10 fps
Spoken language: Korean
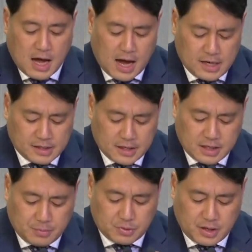알기
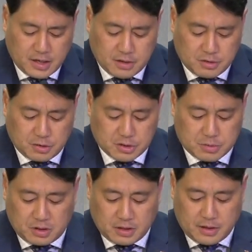때문에
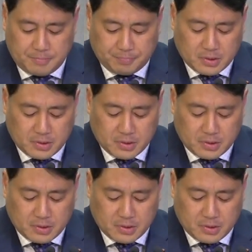그렇습니다.